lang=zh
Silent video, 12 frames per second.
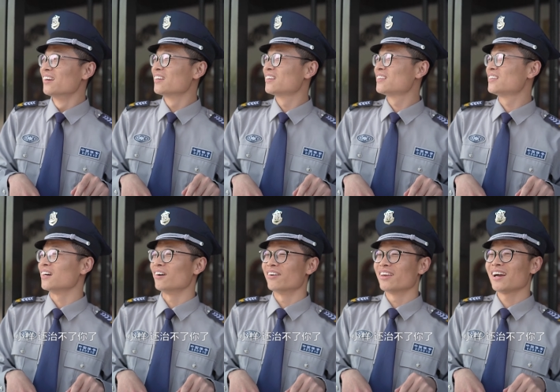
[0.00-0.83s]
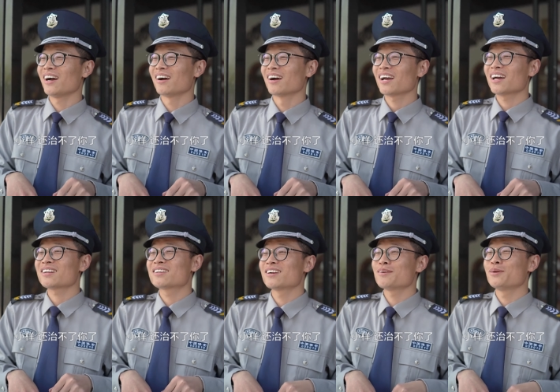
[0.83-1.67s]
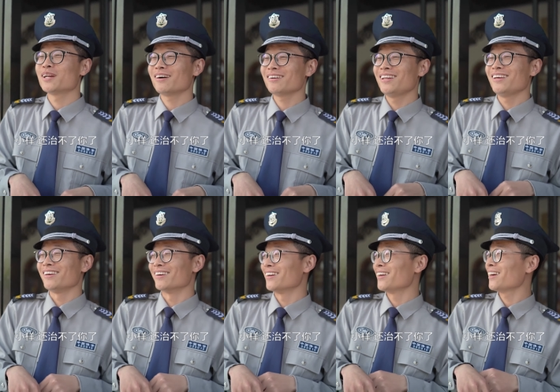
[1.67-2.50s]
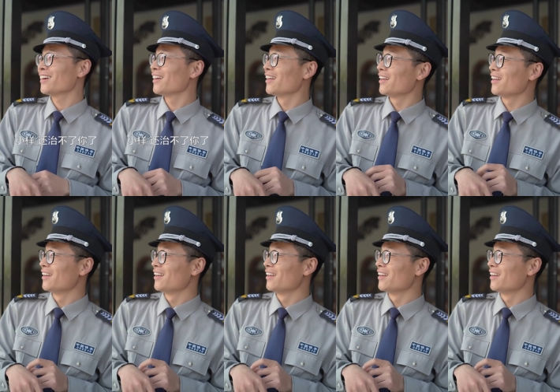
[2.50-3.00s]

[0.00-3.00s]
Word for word: 小样还治不着理了，嘿